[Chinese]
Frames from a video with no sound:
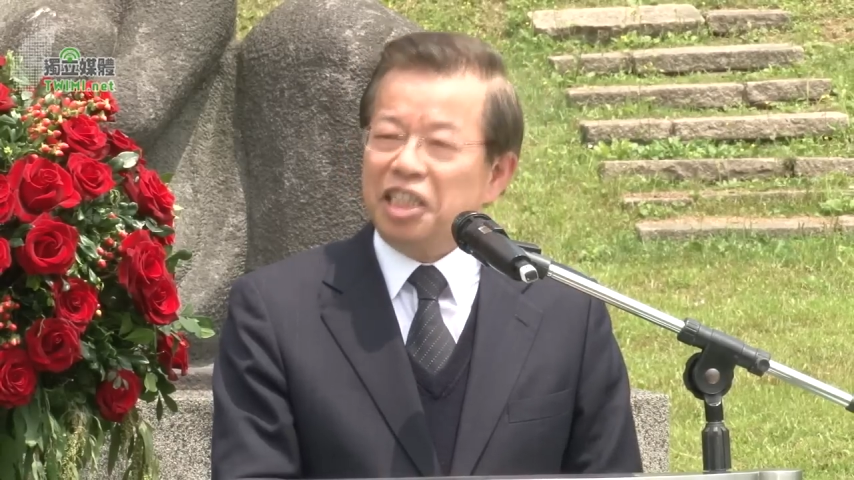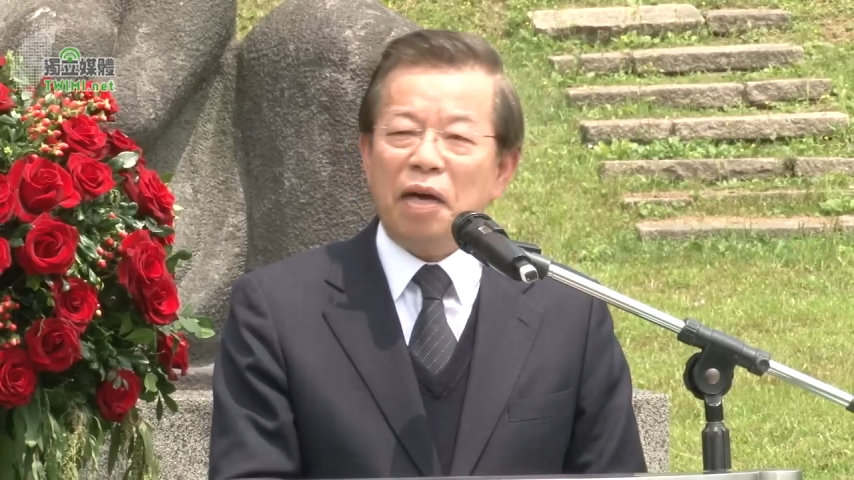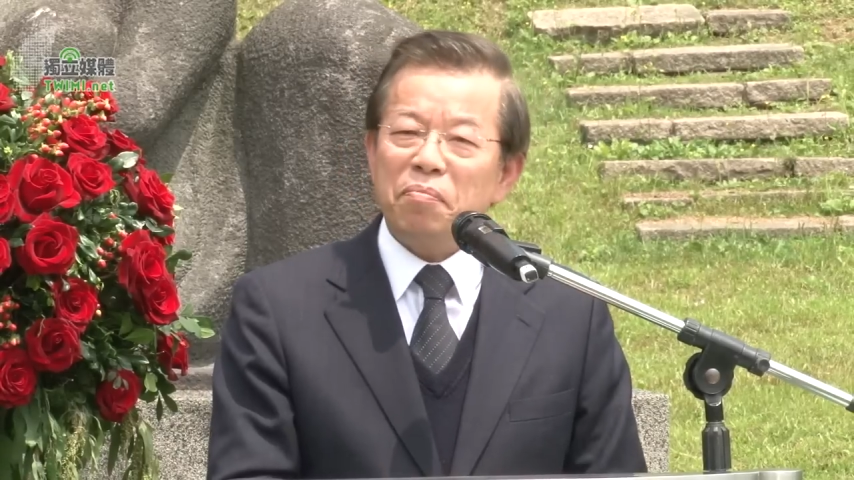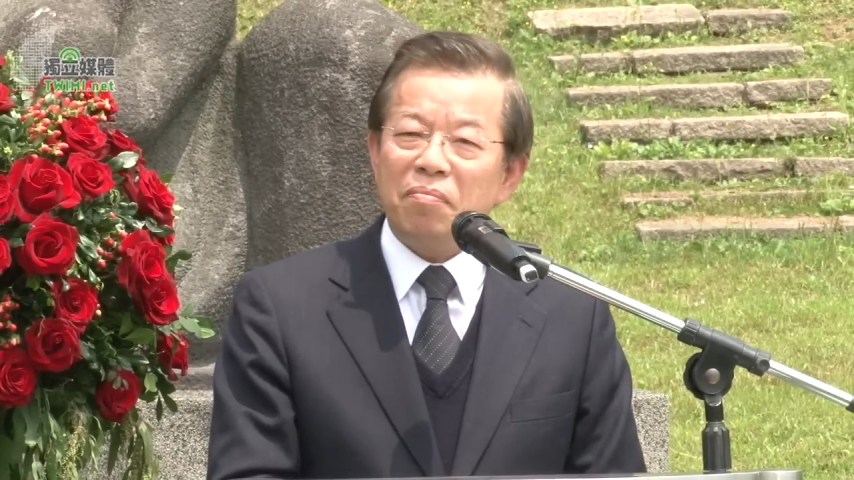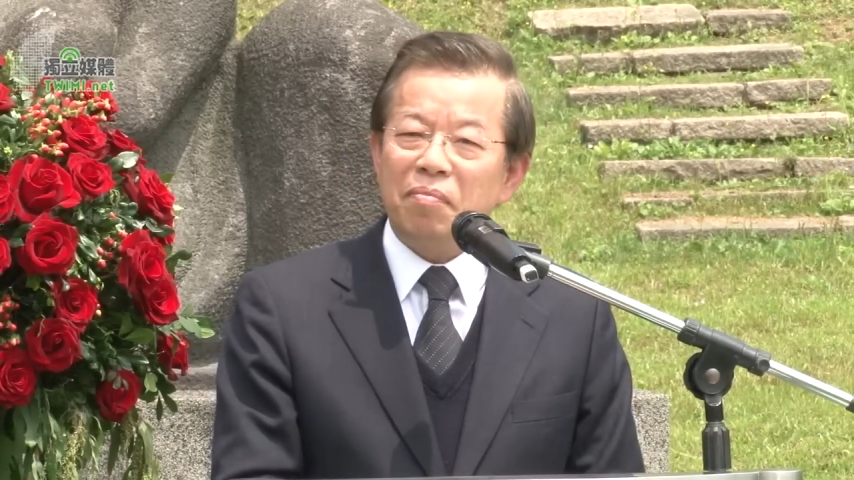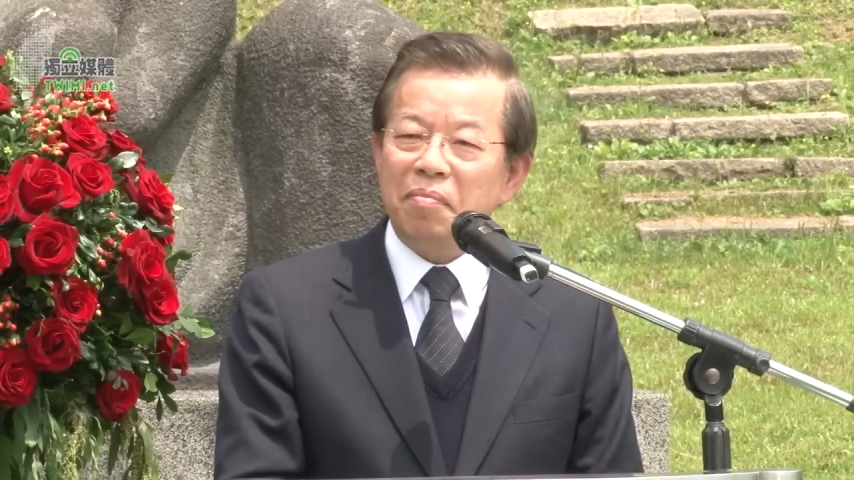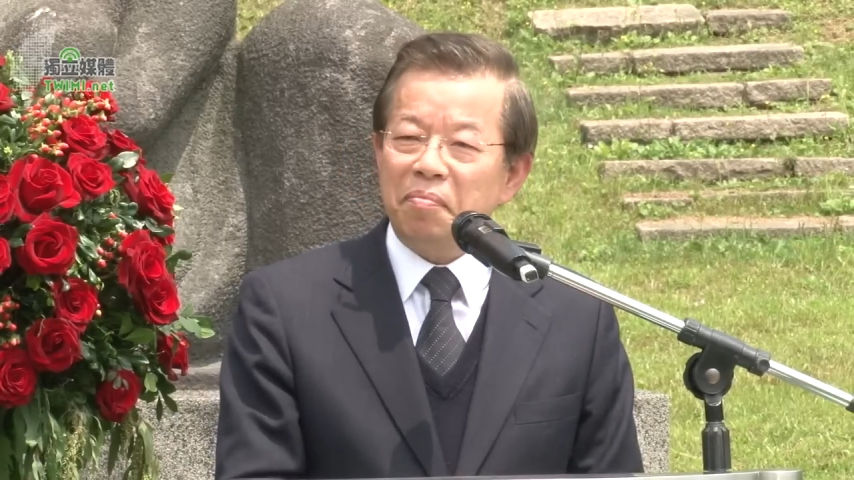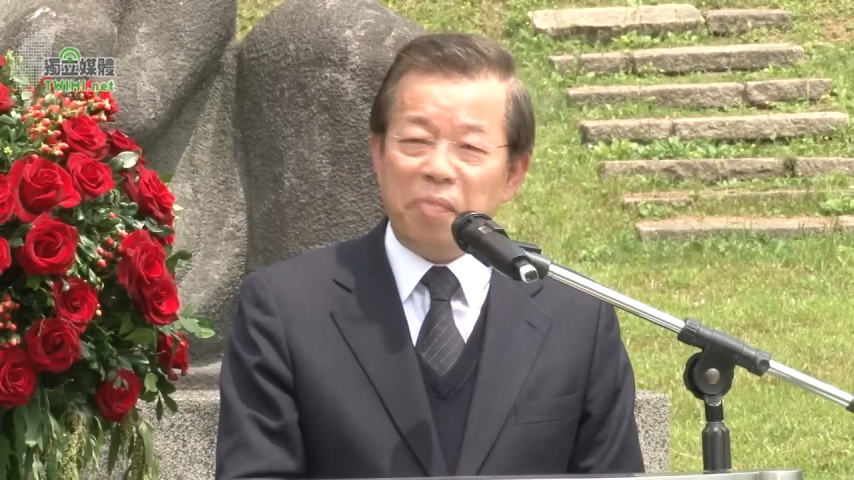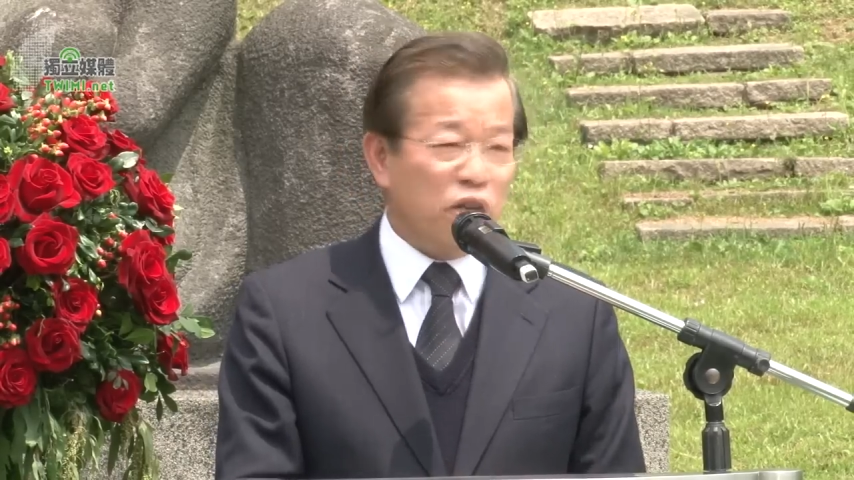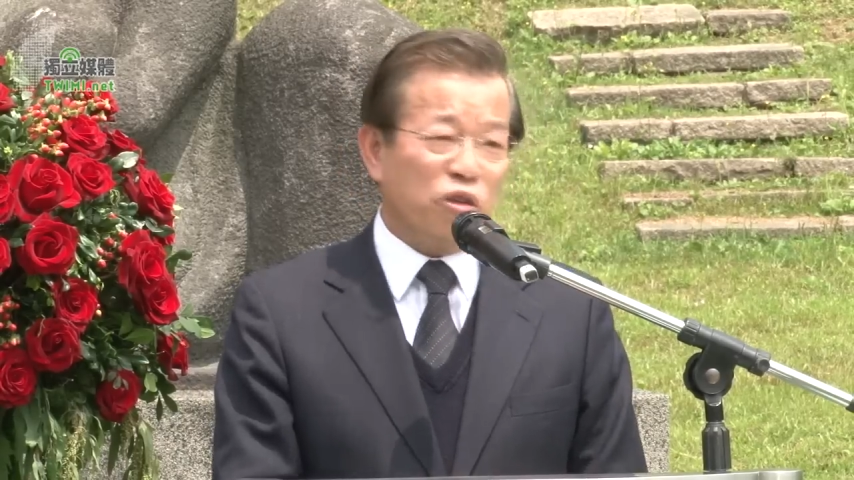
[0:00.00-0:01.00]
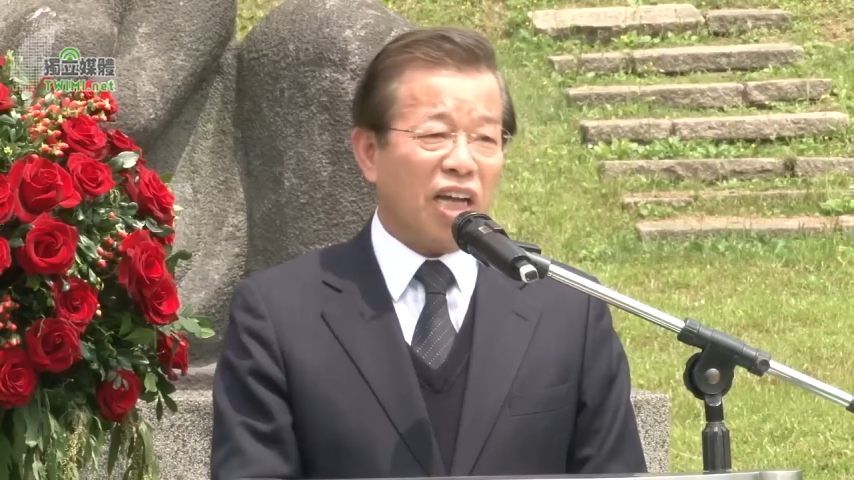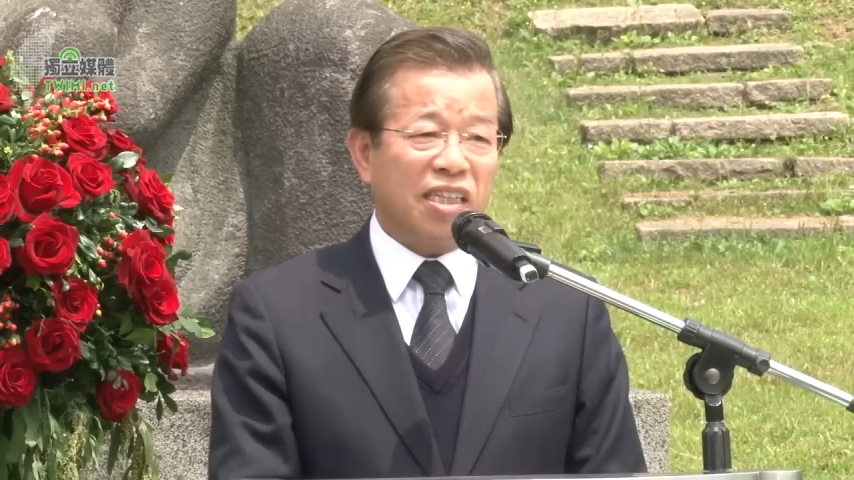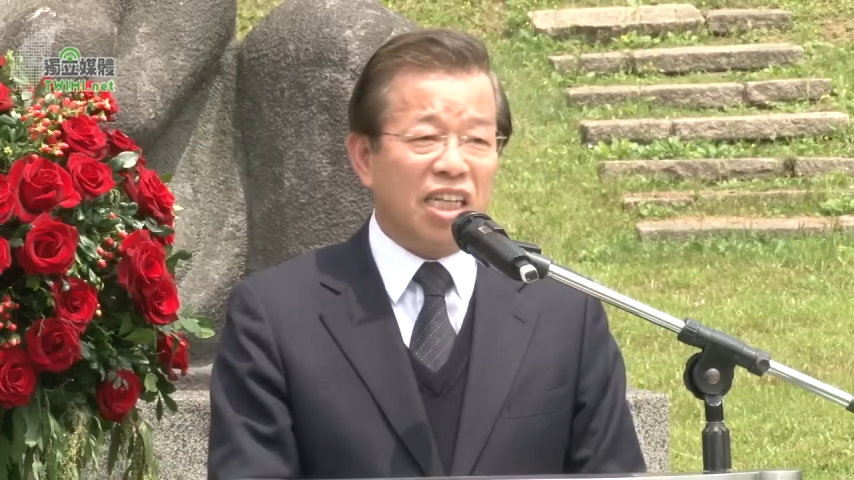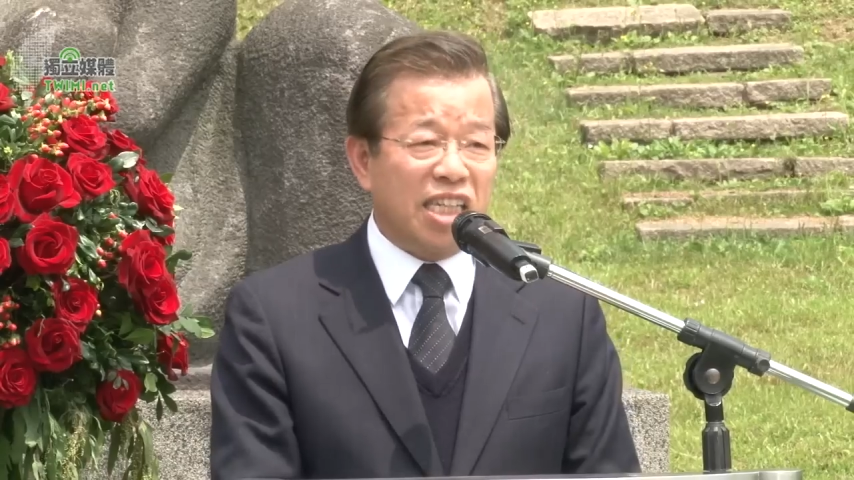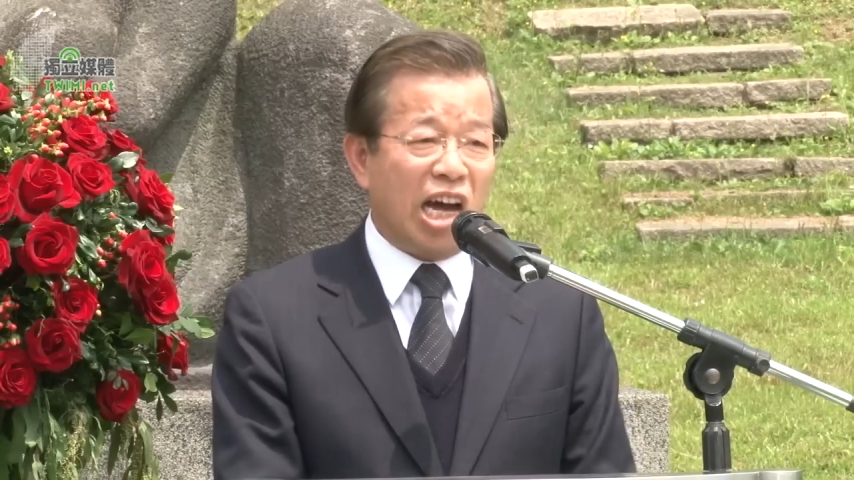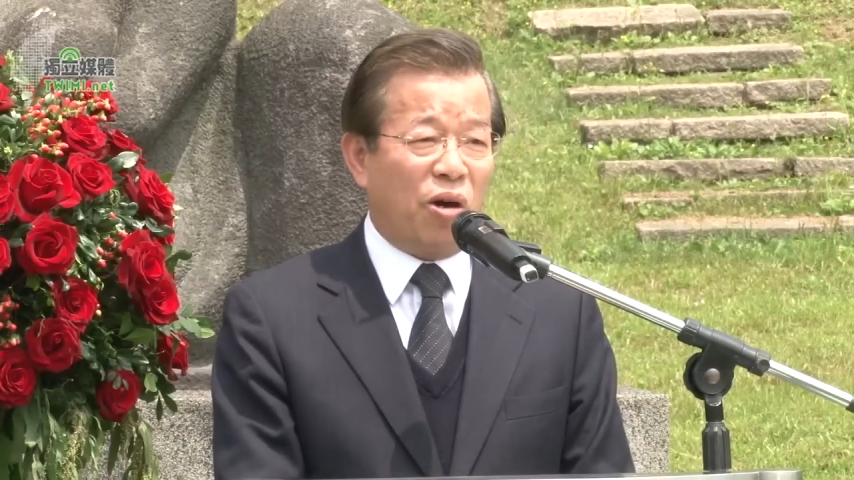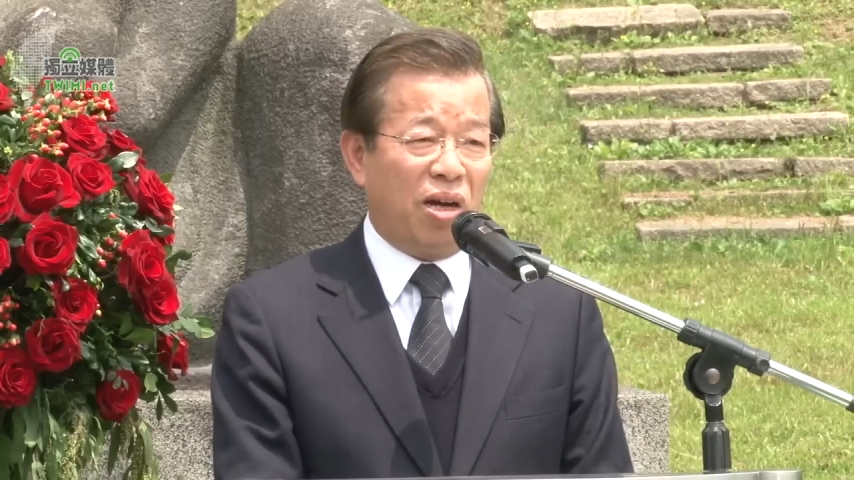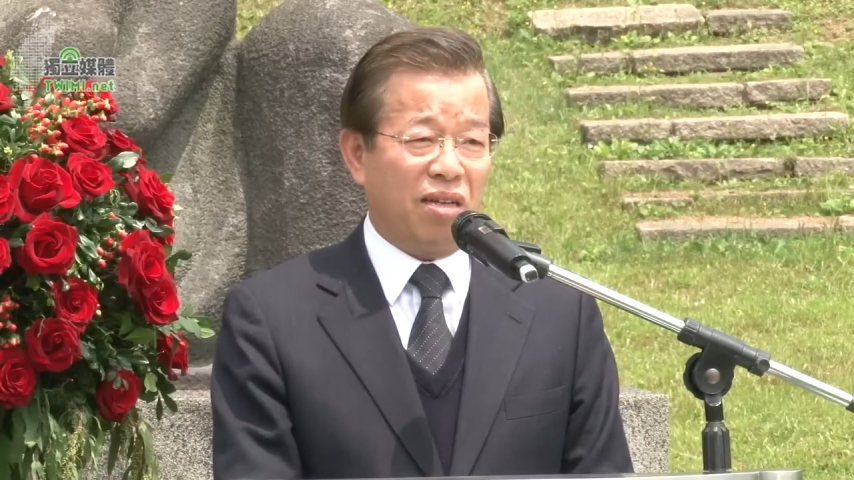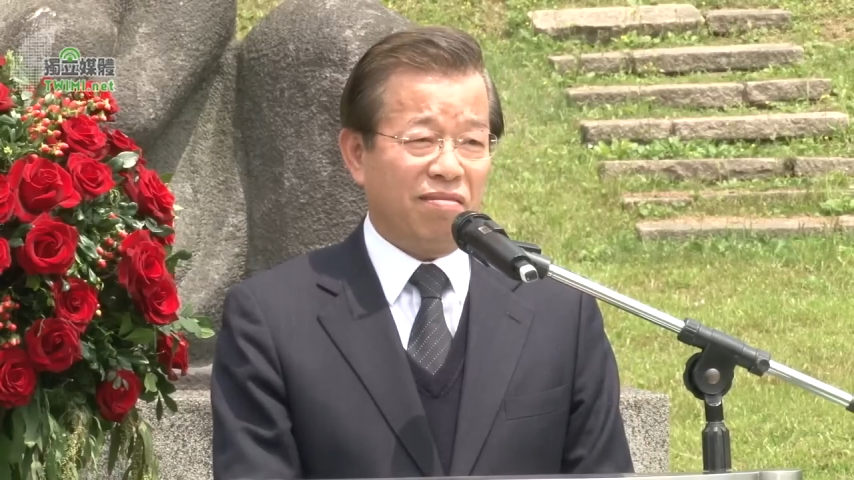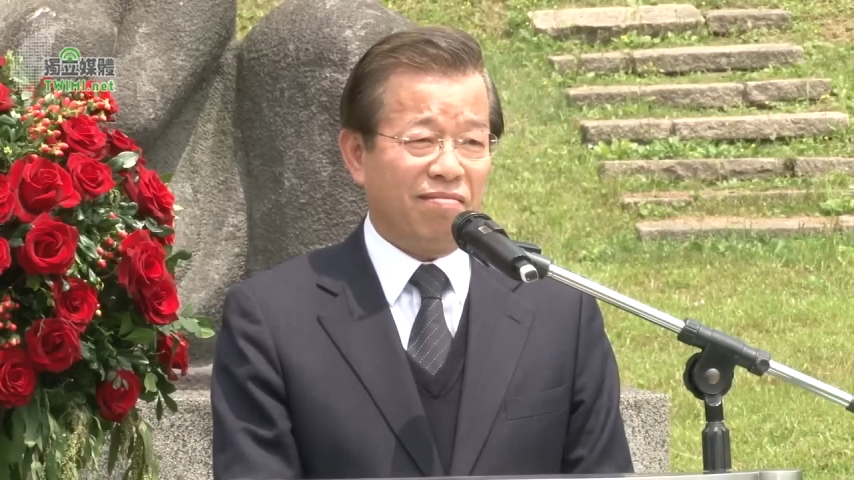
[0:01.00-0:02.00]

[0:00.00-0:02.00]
实咱免阁再低调啊。